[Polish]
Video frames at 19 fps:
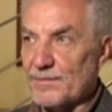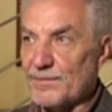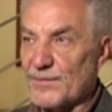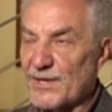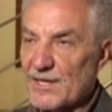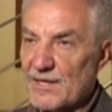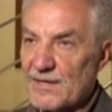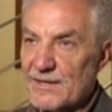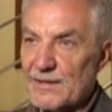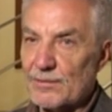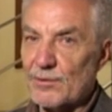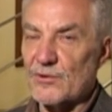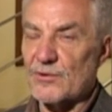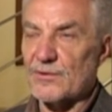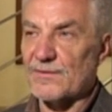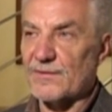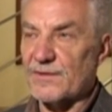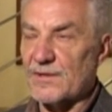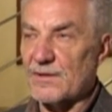biegli
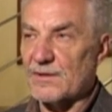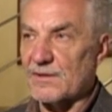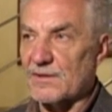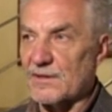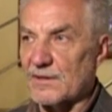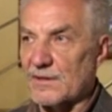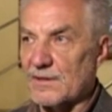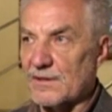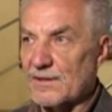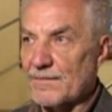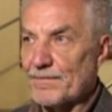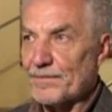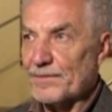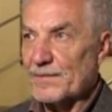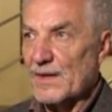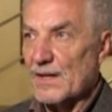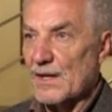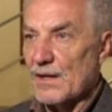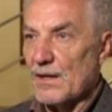złożą wniosek
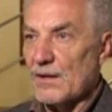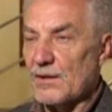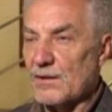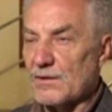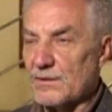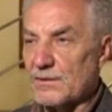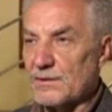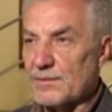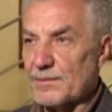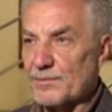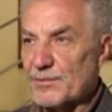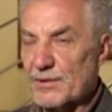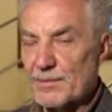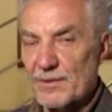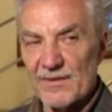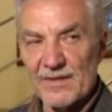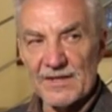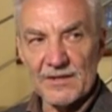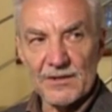o
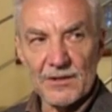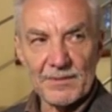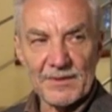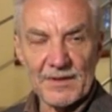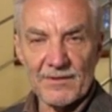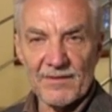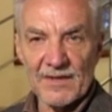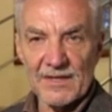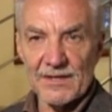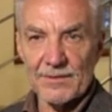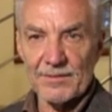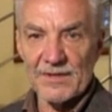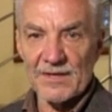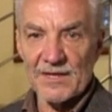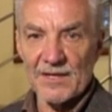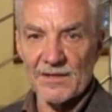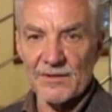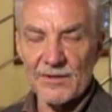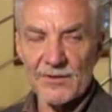przeprowadzenie obserwacji
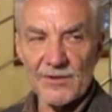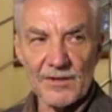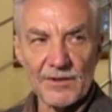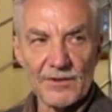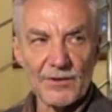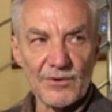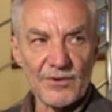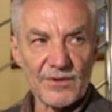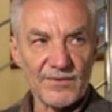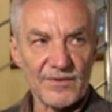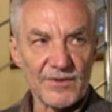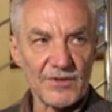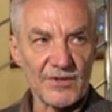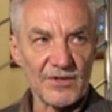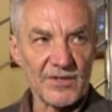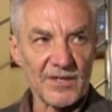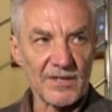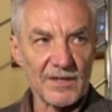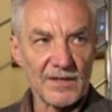psychiatrycznej, to
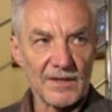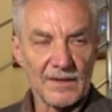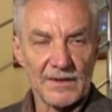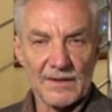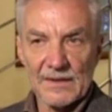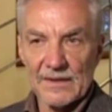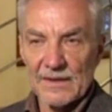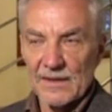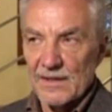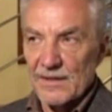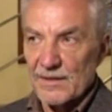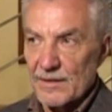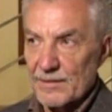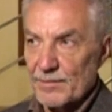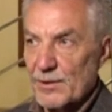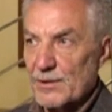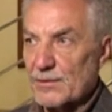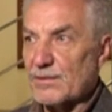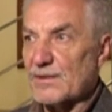oczywiście
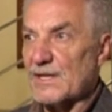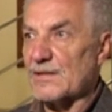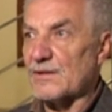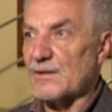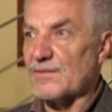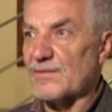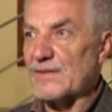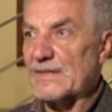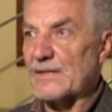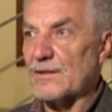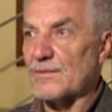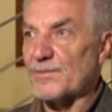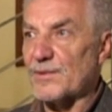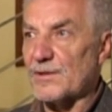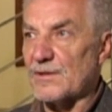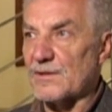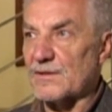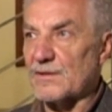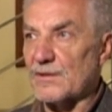prokurator
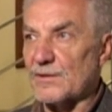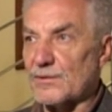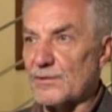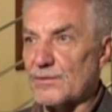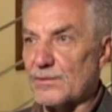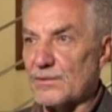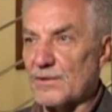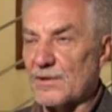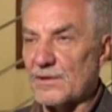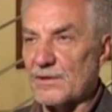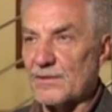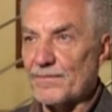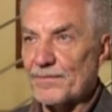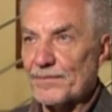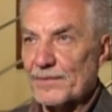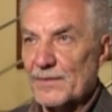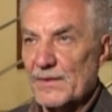wystąpi do sądu o